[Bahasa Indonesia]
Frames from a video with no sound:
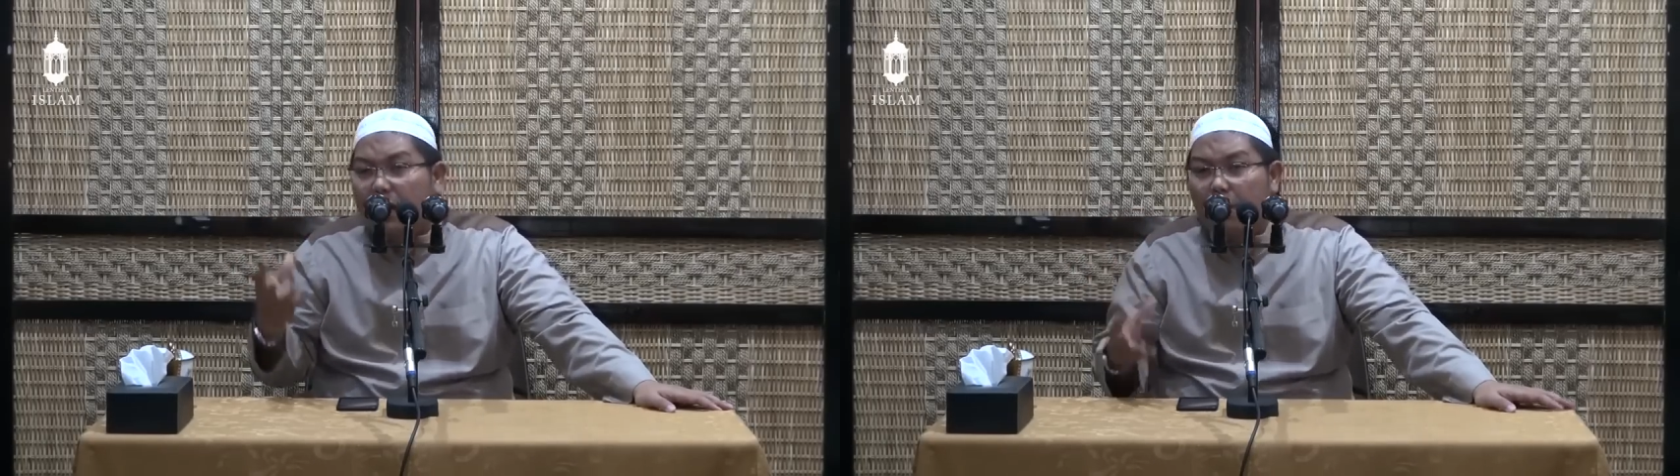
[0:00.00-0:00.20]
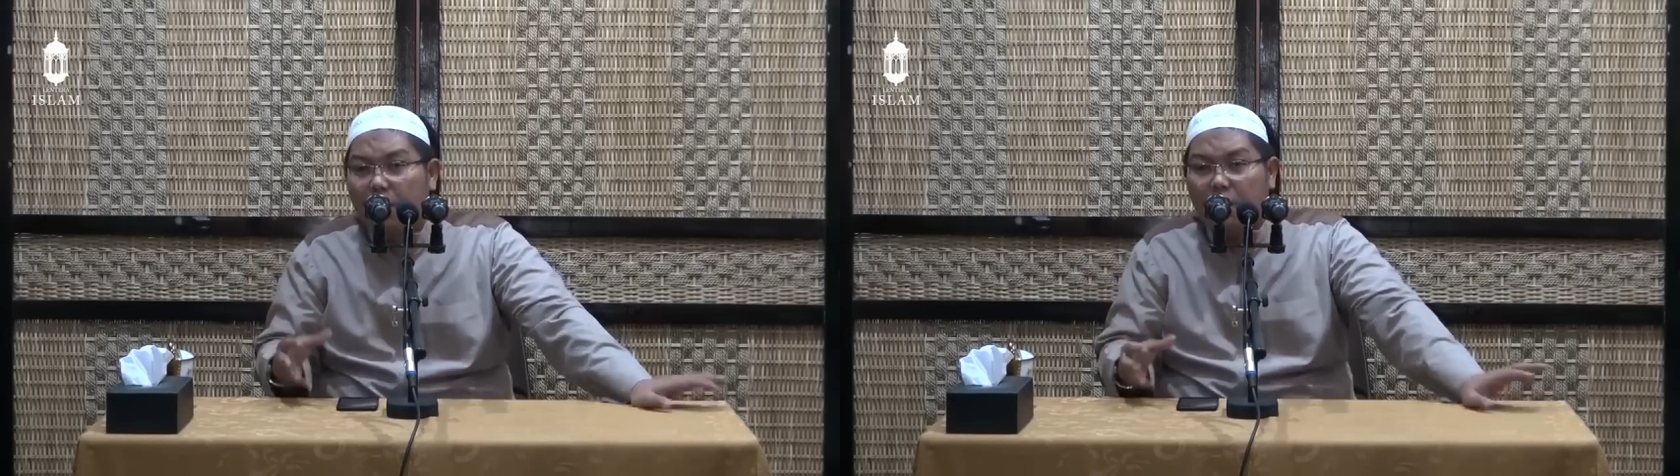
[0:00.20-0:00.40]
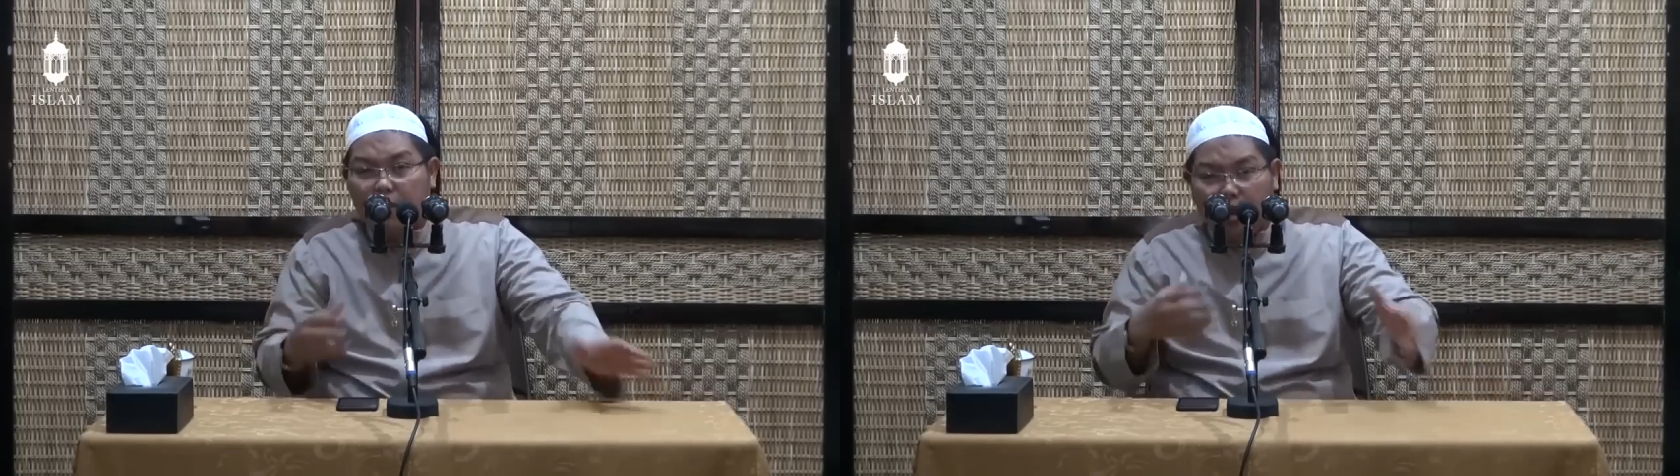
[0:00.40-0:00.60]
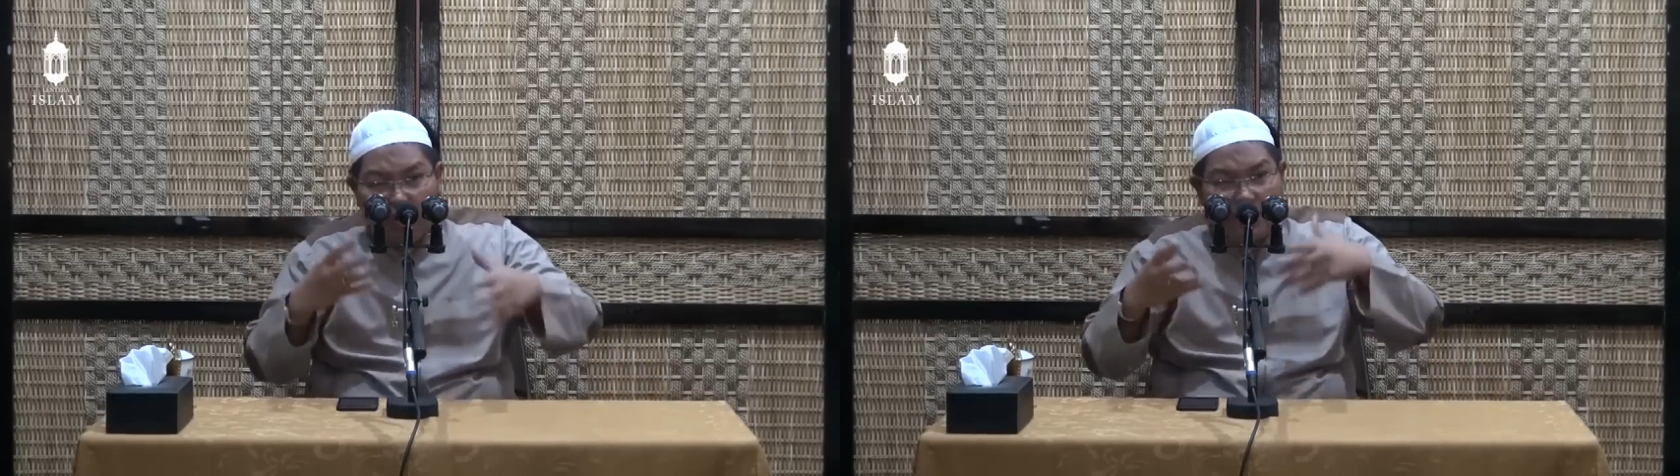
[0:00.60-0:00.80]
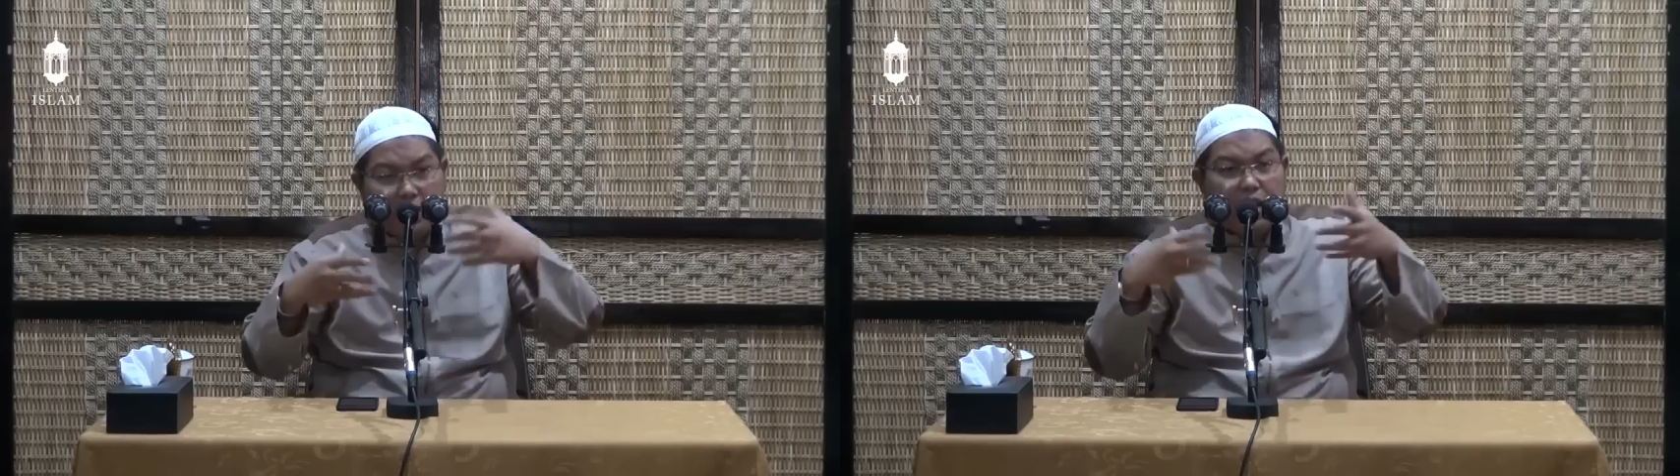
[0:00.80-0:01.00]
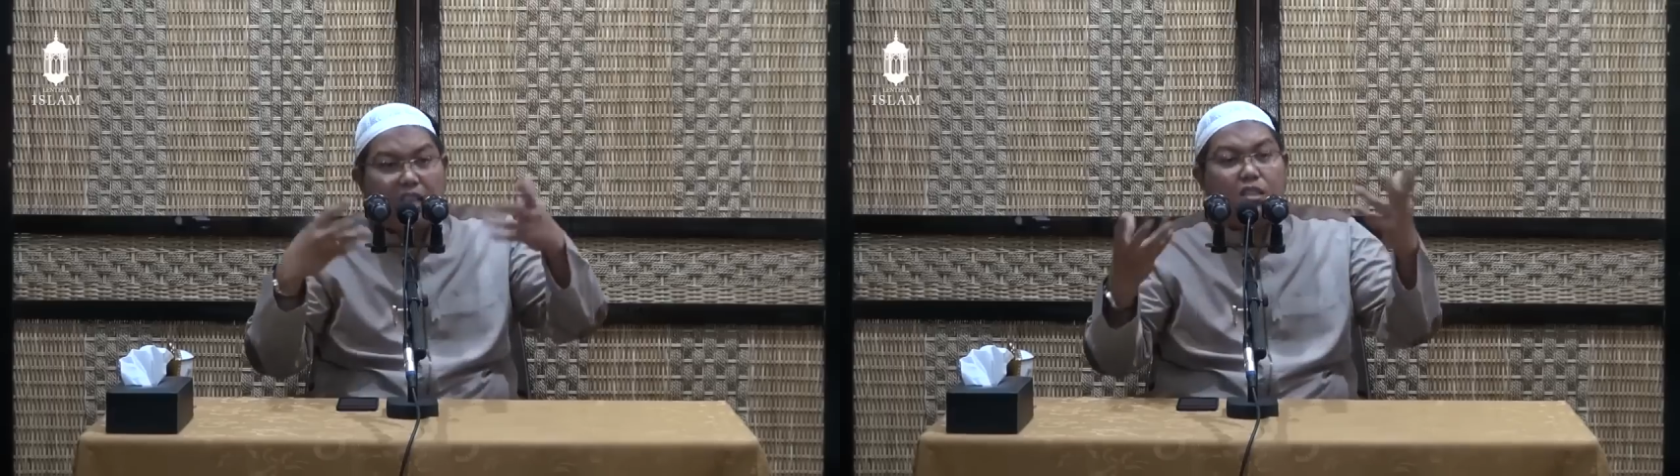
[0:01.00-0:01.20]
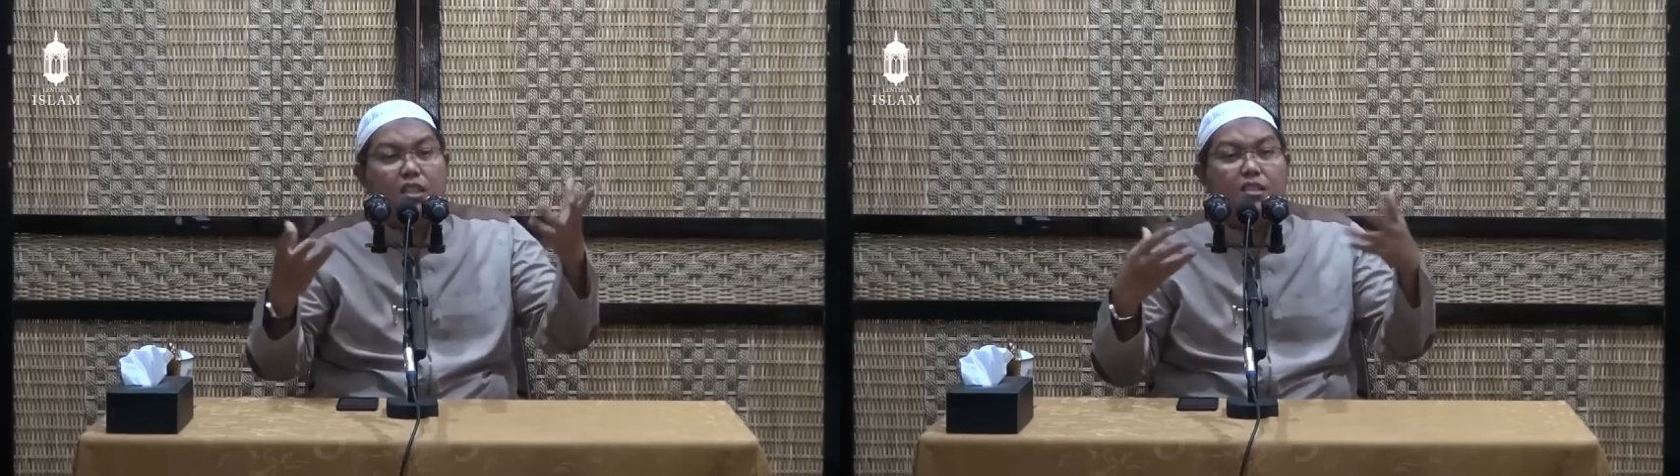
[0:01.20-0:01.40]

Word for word: agama tapi kalau kasih nasihat